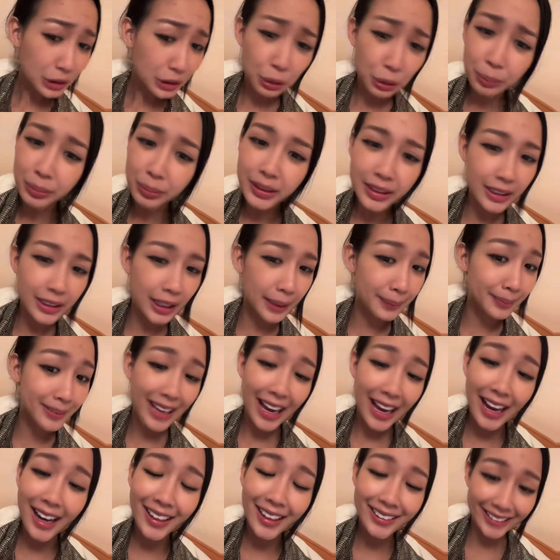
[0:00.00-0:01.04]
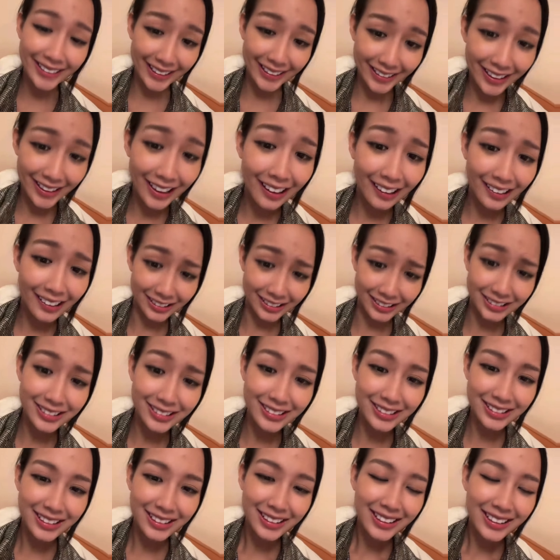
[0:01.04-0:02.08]
cũng chưa kịp trả hết tài trợ
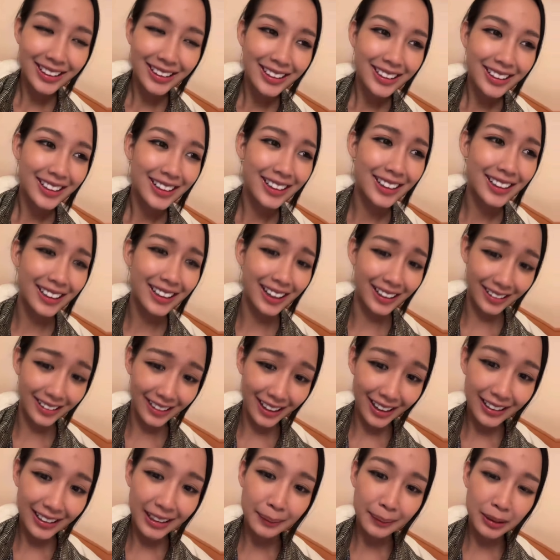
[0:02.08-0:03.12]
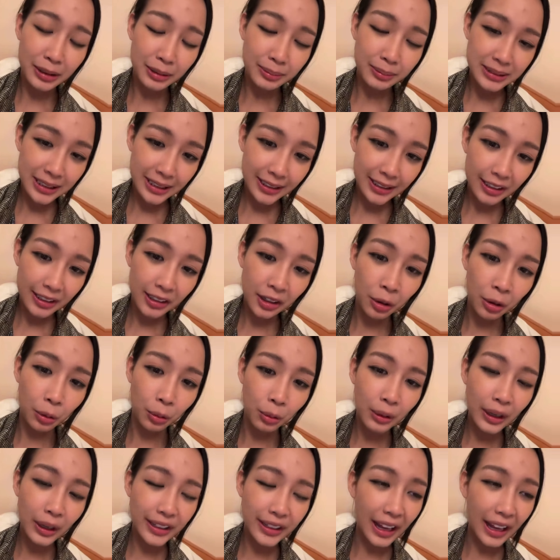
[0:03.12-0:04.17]
nữa à, thành ra thì mình cũng sẽ tranh
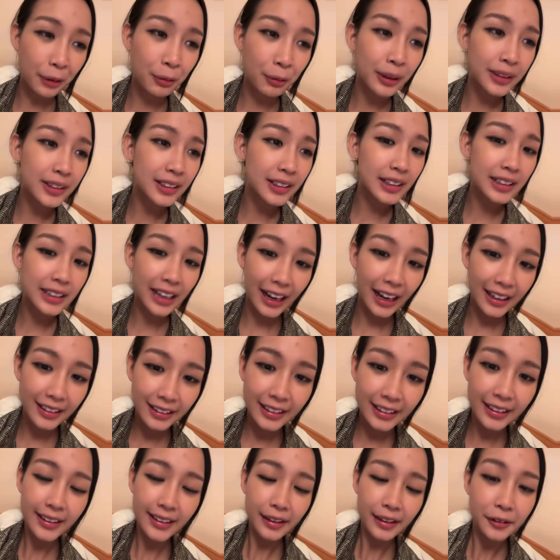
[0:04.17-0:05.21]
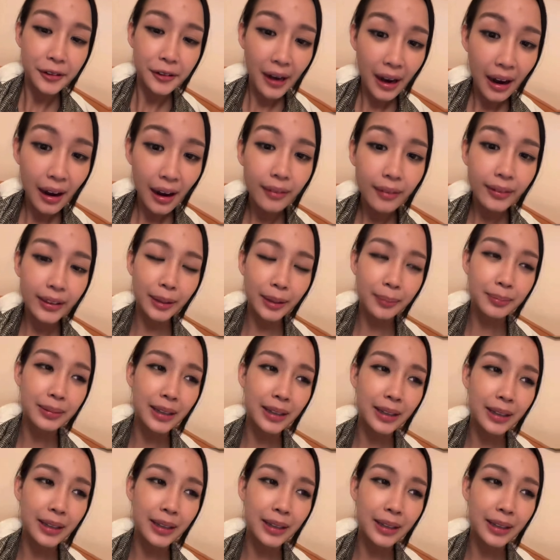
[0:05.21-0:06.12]
thủ là giải quyết tất cả những cái điều đó và đồng